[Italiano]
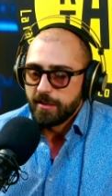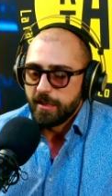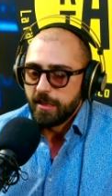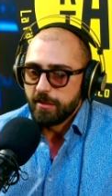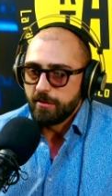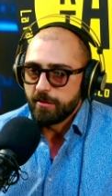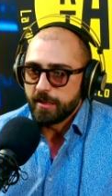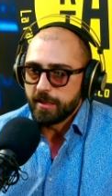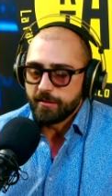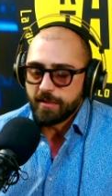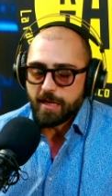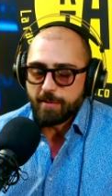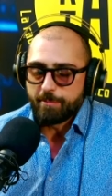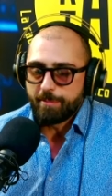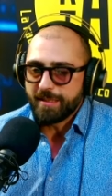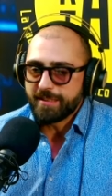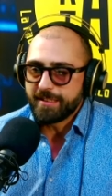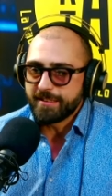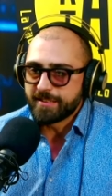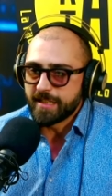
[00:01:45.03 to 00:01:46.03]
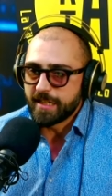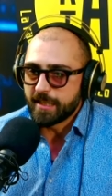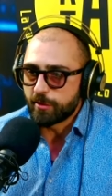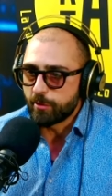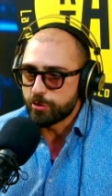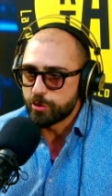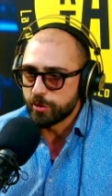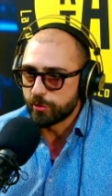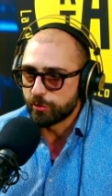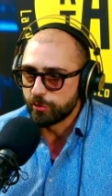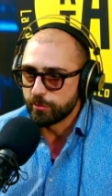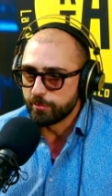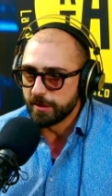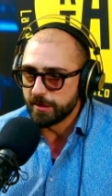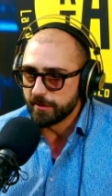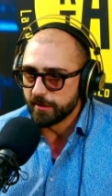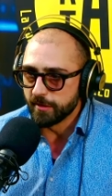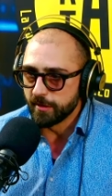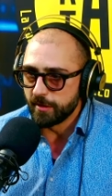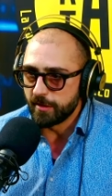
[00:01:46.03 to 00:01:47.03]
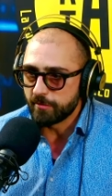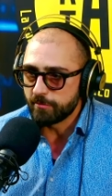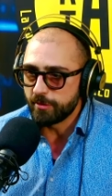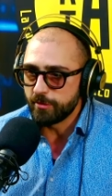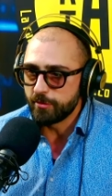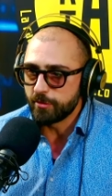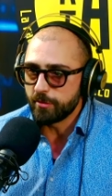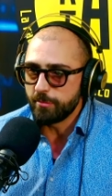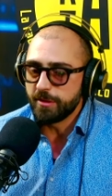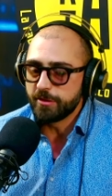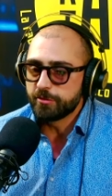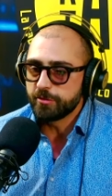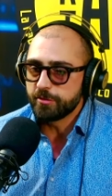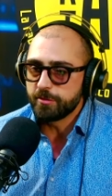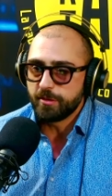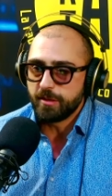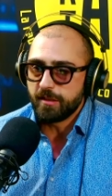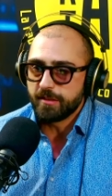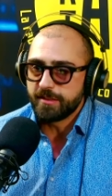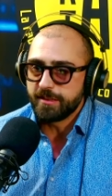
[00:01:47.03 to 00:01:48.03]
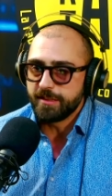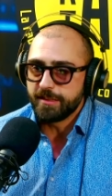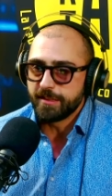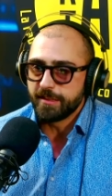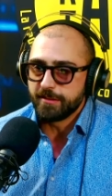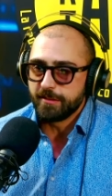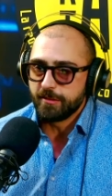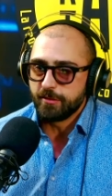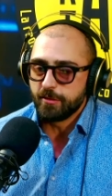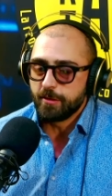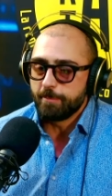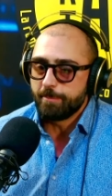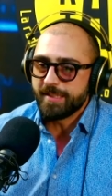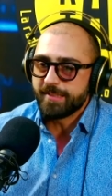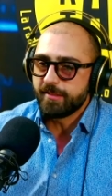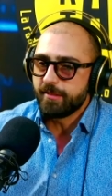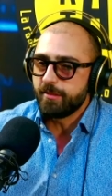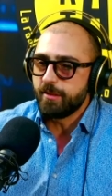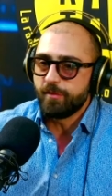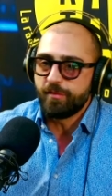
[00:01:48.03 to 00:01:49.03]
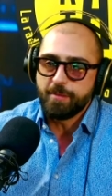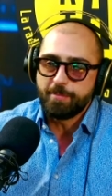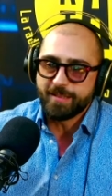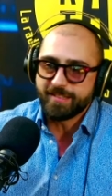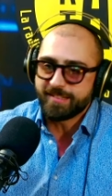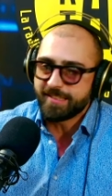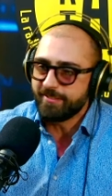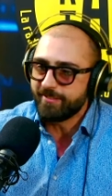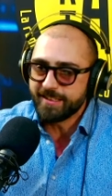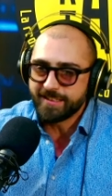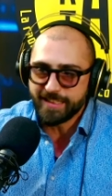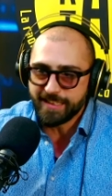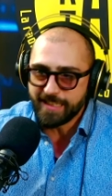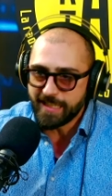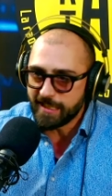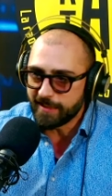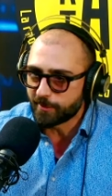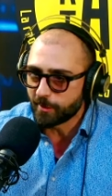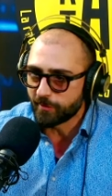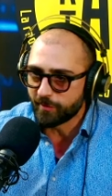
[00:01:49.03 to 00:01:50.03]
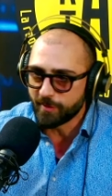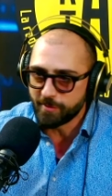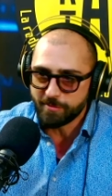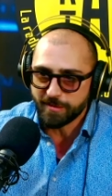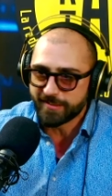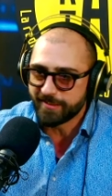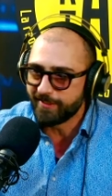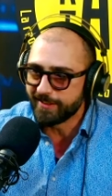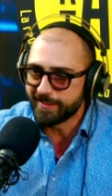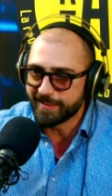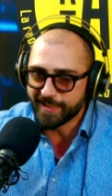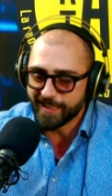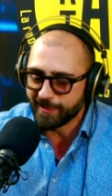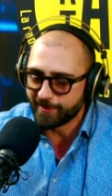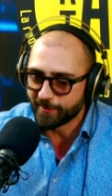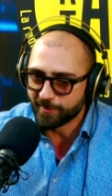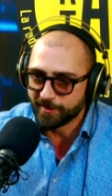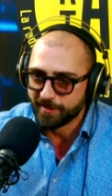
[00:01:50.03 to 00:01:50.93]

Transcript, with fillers: Allora, a parte che te ne accorgi subito, no? Quando cominciano a dire no, no, passa, no fai eh. passare avanti l'altro, fai passare avanti l'altro.